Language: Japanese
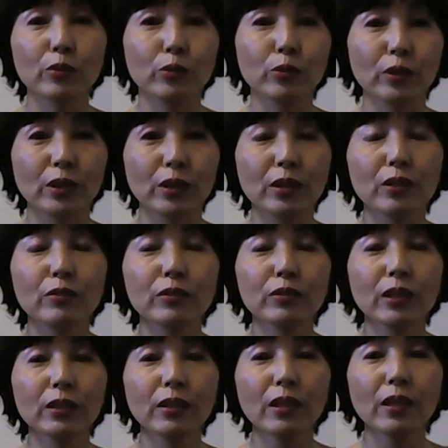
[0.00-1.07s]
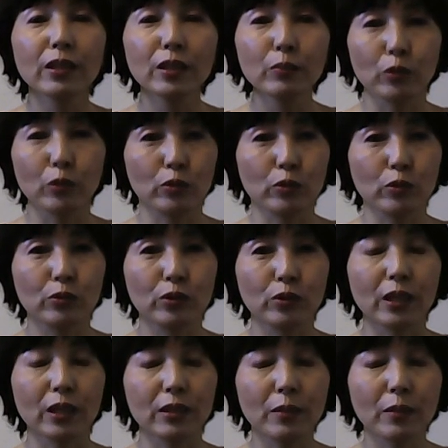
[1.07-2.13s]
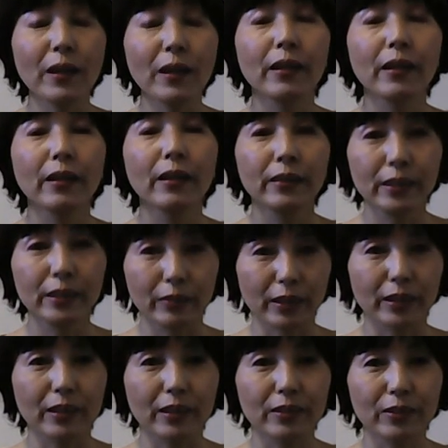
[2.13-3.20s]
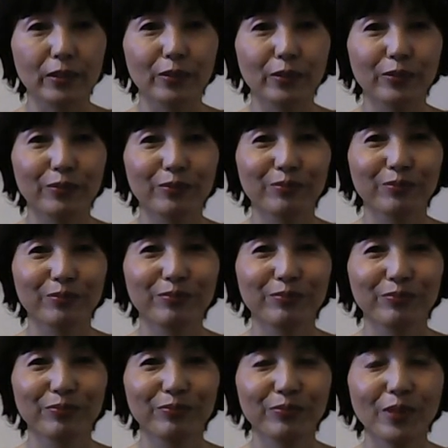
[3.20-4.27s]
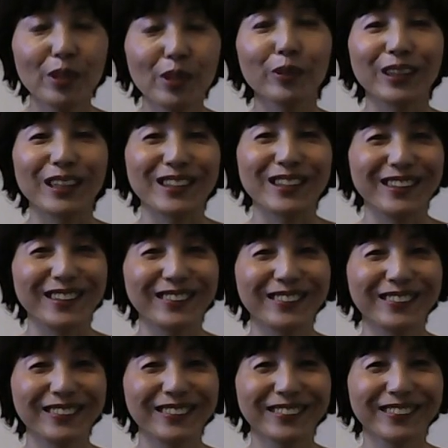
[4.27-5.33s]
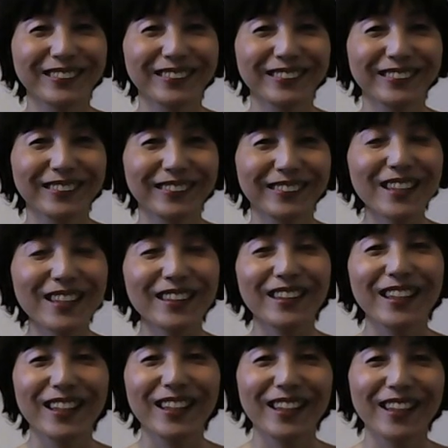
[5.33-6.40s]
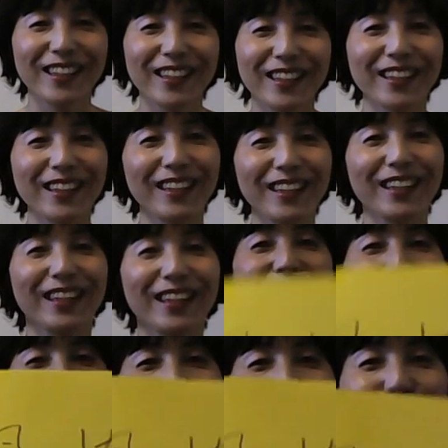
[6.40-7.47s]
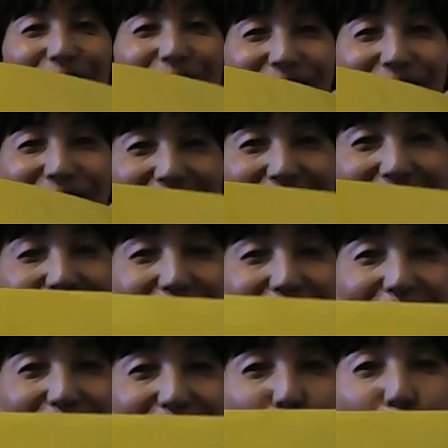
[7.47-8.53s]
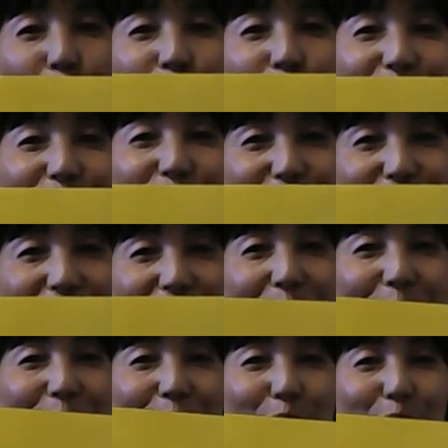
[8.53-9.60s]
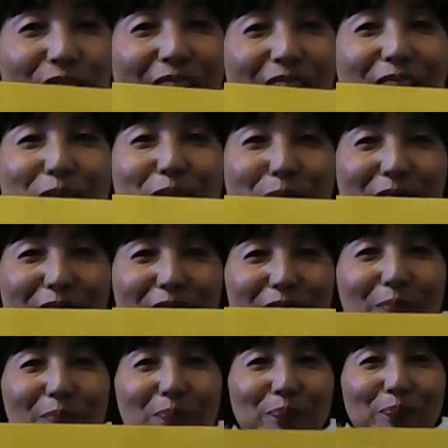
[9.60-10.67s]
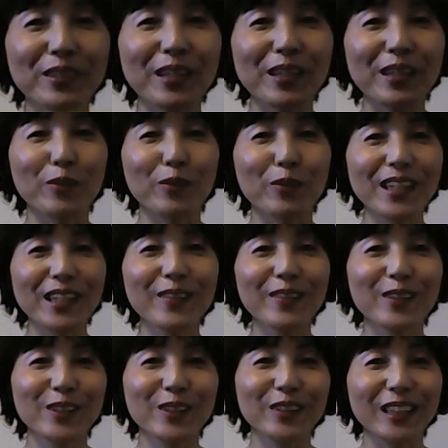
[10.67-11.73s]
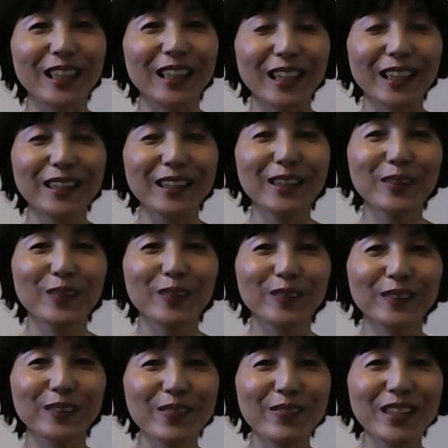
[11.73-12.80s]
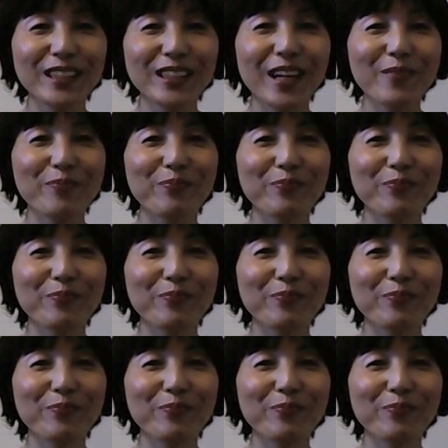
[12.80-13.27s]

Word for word: ことができるんだったらいいものを作り出せばいいわけですよっていうお話ですはい、えー、じゃあ今日はですね、えー、恐怖についてお伝えしました最後までご視聴いただきありがとうございました、